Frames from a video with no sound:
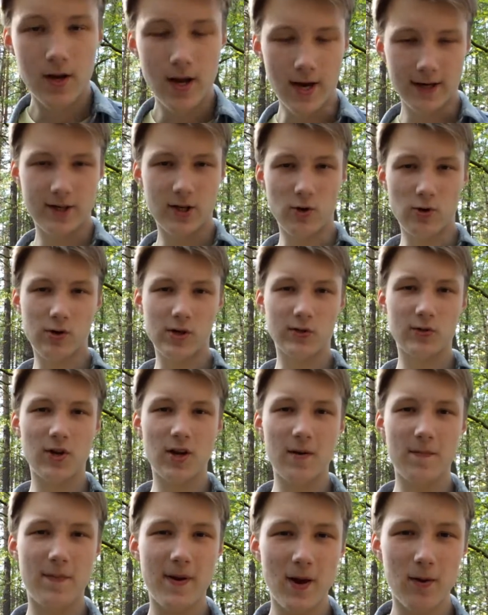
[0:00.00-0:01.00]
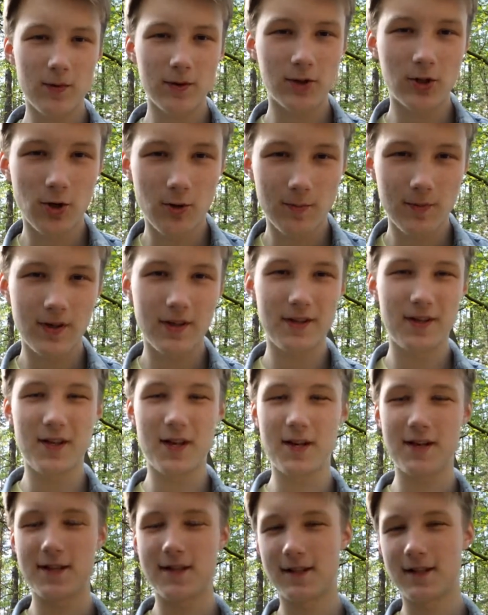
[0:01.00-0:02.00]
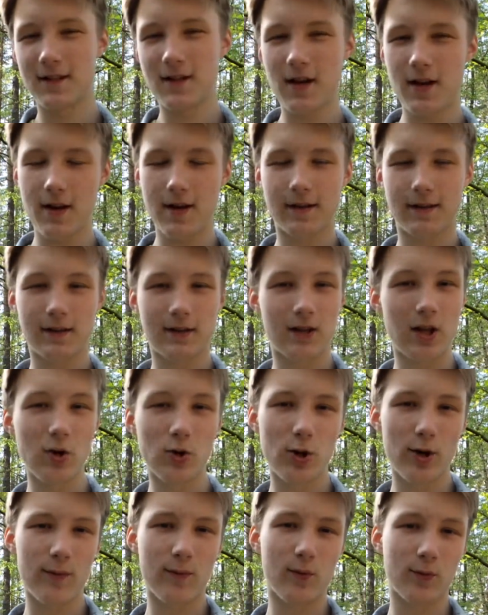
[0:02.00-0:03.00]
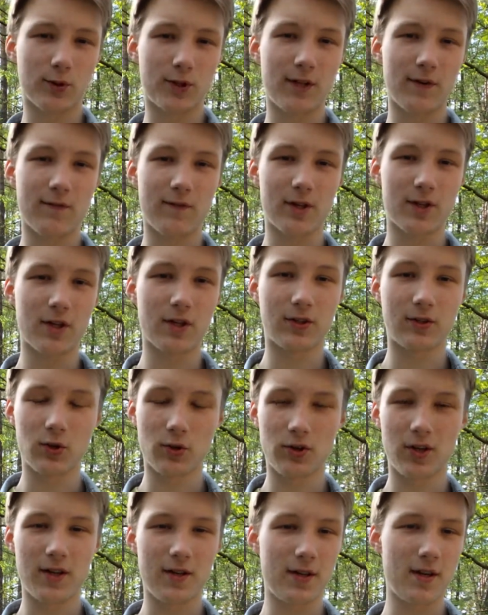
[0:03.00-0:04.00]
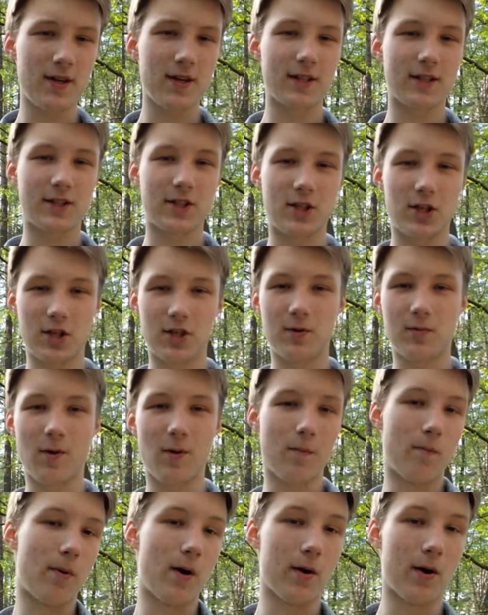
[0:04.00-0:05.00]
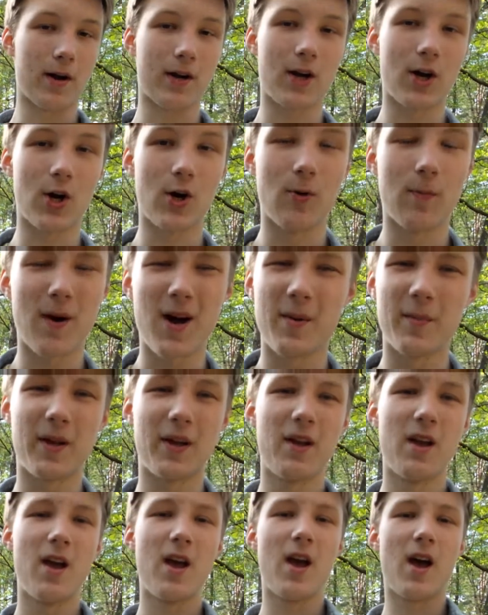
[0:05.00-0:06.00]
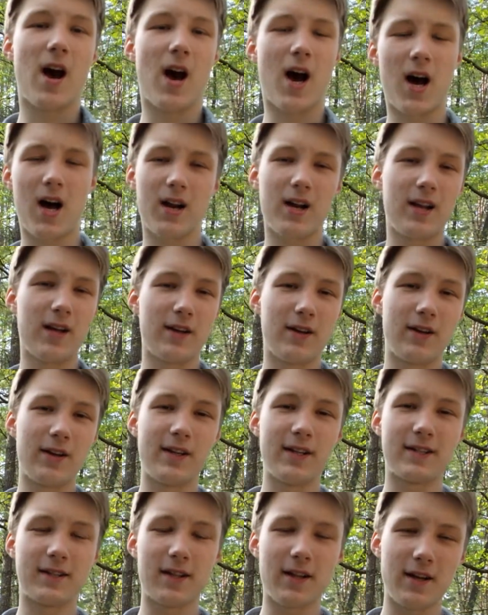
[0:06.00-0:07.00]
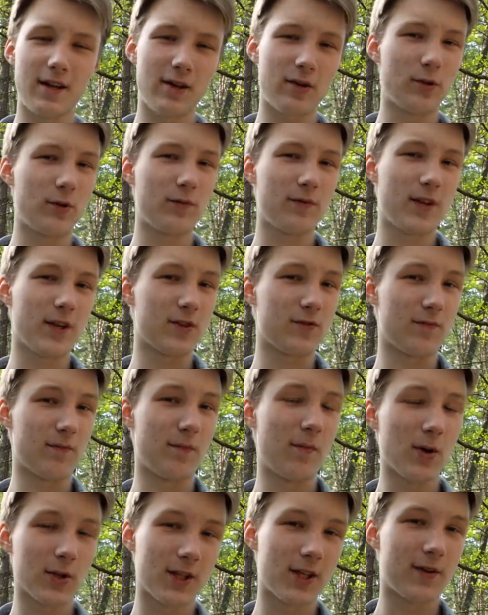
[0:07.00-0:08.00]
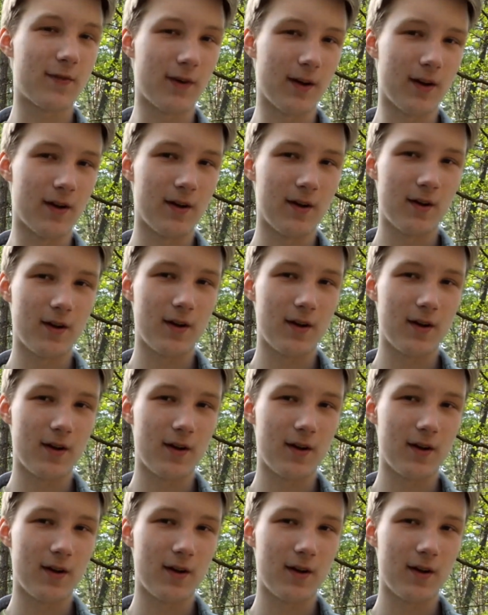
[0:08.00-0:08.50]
Jak się okazuje, Biały Dom nie istnieje tylko i wyłącznie w Waszyngtonie i nie jest siedzibą Baracka Obamy, ale istnieje również w Moskwie.